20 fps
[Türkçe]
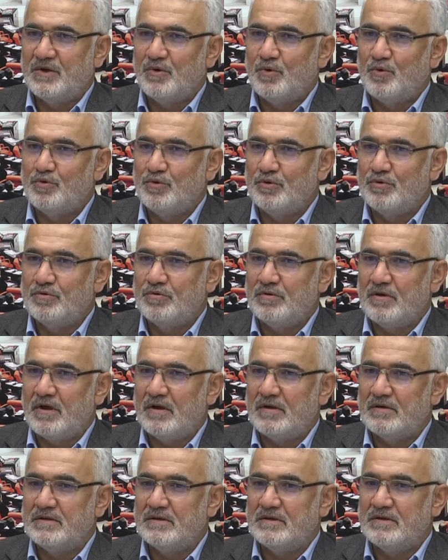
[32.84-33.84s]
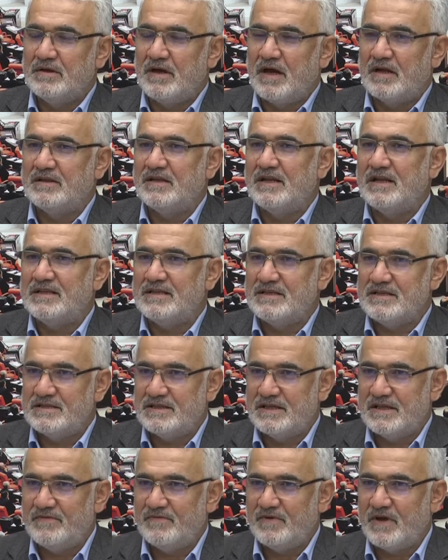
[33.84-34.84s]
onun e, adalet
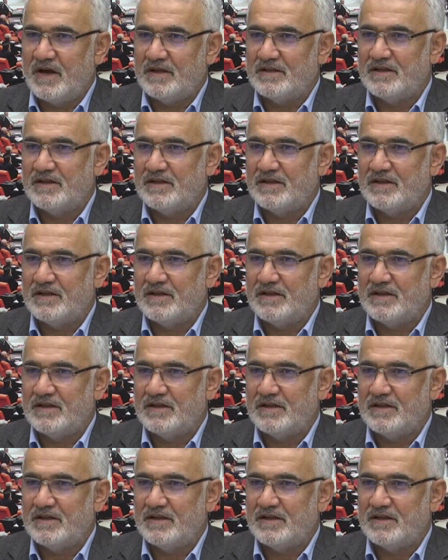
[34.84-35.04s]
isteği veya